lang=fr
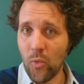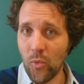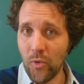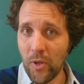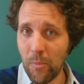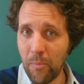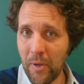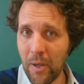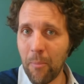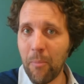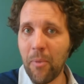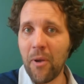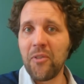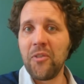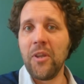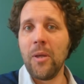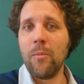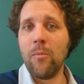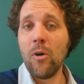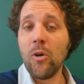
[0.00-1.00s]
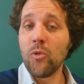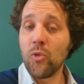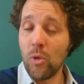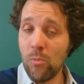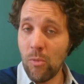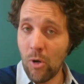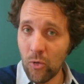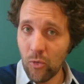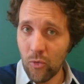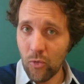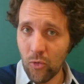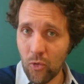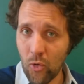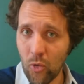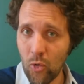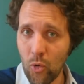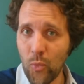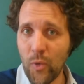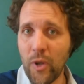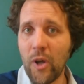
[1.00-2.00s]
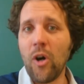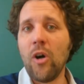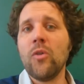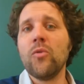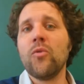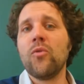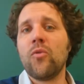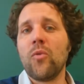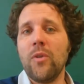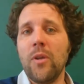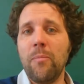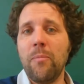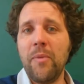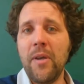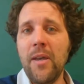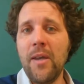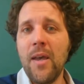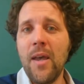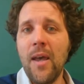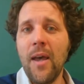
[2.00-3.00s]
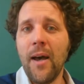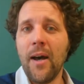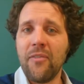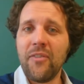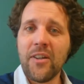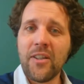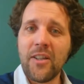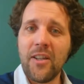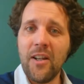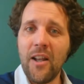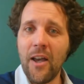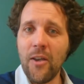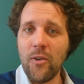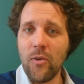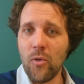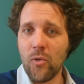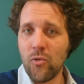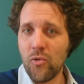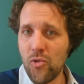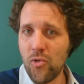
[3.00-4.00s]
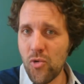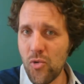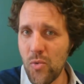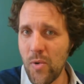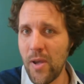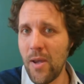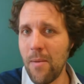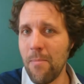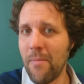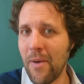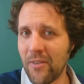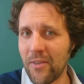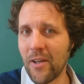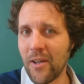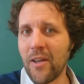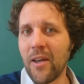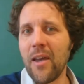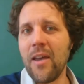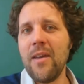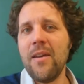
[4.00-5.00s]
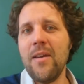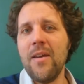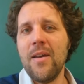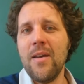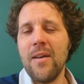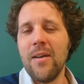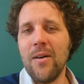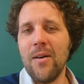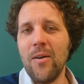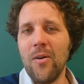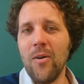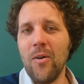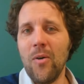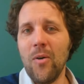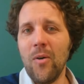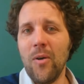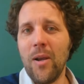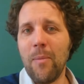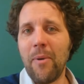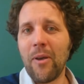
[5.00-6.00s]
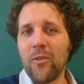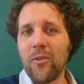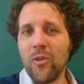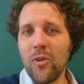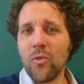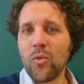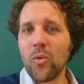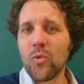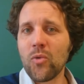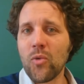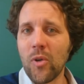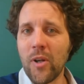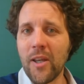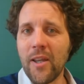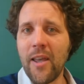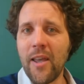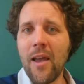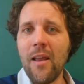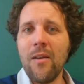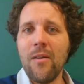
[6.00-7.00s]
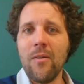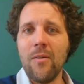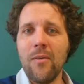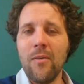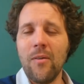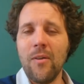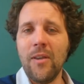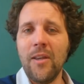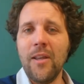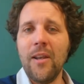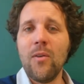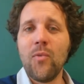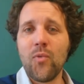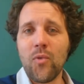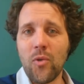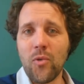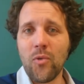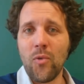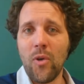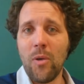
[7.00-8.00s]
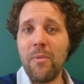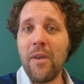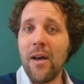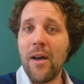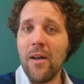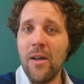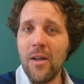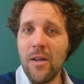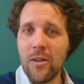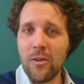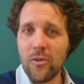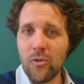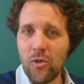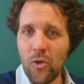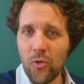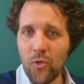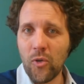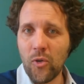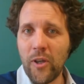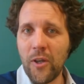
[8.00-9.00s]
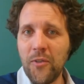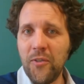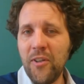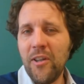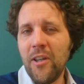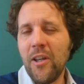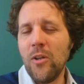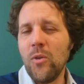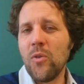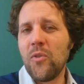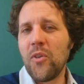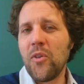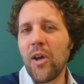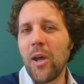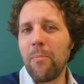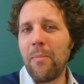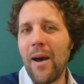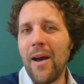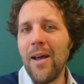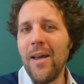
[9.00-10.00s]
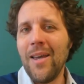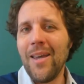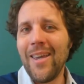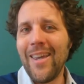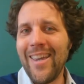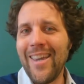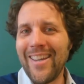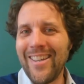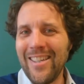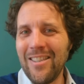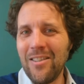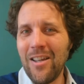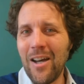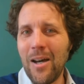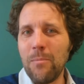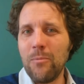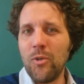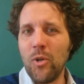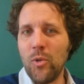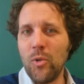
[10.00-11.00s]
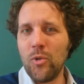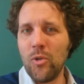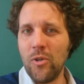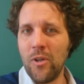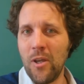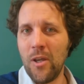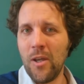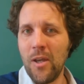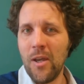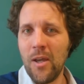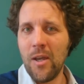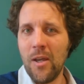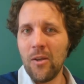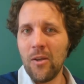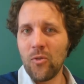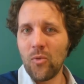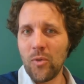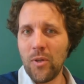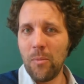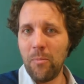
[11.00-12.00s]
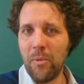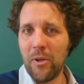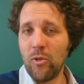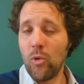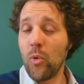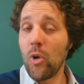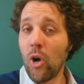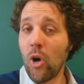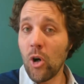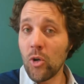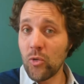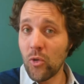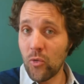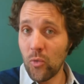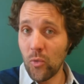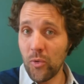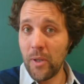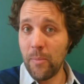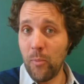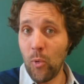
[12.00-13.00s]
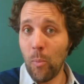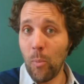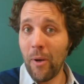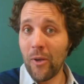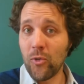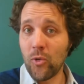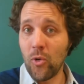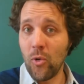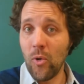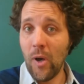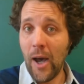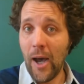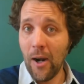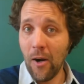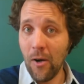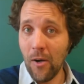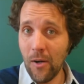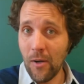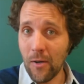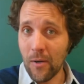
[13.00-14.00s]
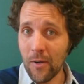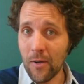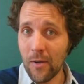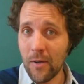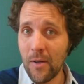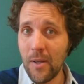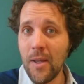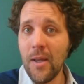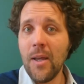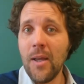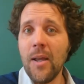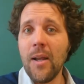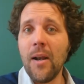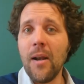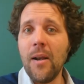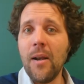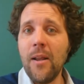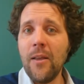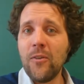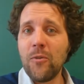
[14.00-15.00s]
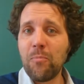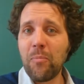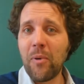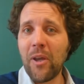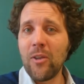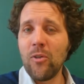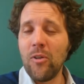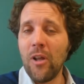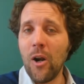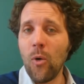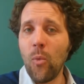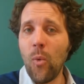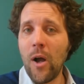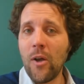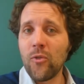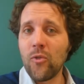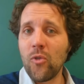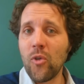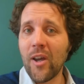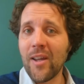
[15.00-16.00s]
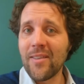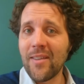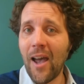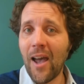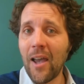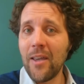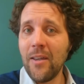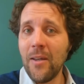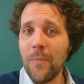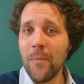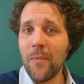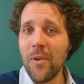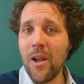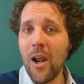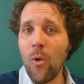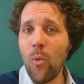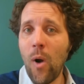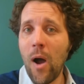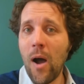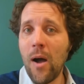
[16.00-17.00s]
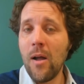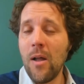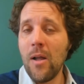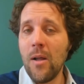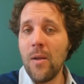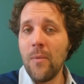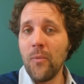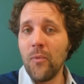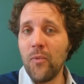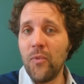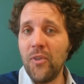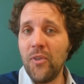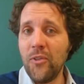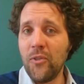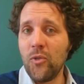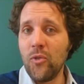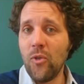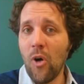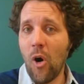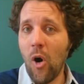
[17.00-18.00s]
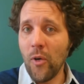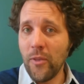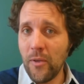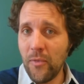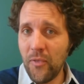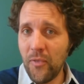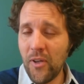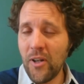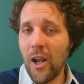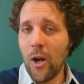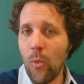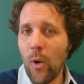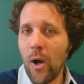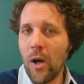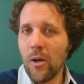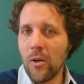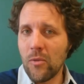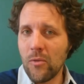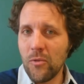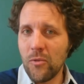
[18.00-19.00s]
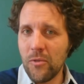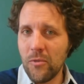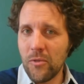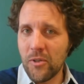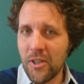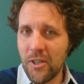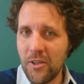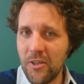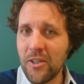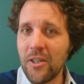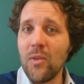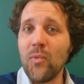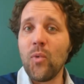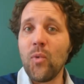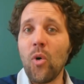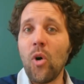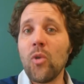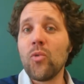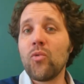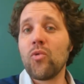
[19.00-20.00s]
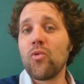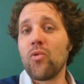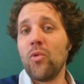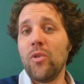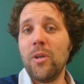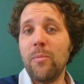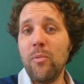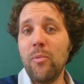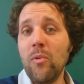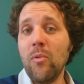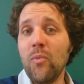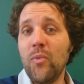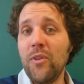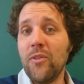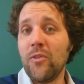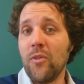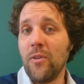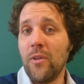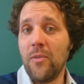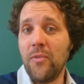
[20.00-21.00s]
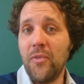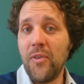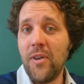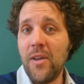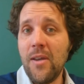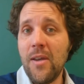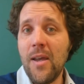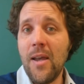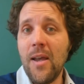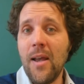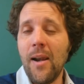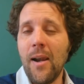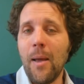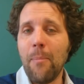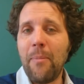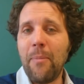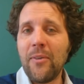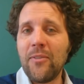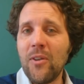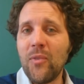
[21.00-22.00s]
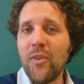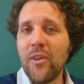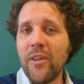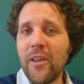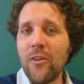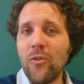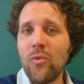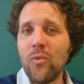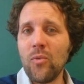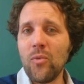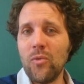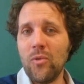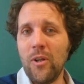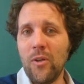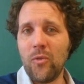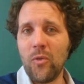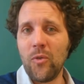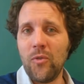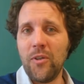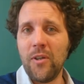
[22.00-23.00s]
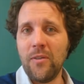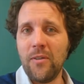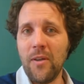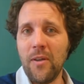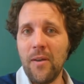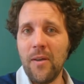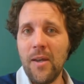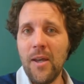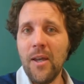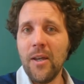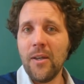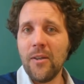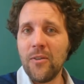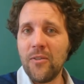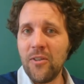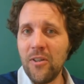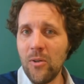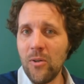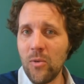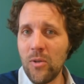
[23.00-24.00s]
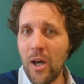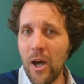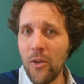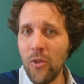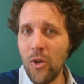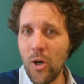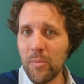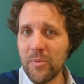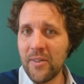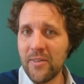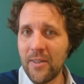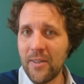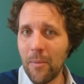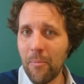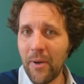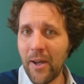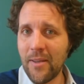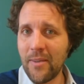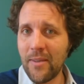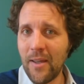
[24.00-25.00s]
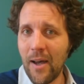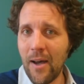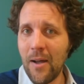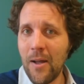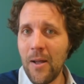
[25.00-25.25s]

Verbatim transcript: épée précédemment, demande qu'on lui rende son épée afin qu'il aille tuer, massacrer euh, les personnes contre lesquelles euh, il est furieux. Eh bien, dans ce cas-ci, il ne serait pas équitable de lui donner son épée, de lui rendre son dépôt, parce que alors l'esprit de la loi serait trahi. La loi vise en effet, la loi qui dit qu'il faut rendre toujours le dépôt, vise en effet la pacification de la société. Ici, on a un homme qui s'apprête à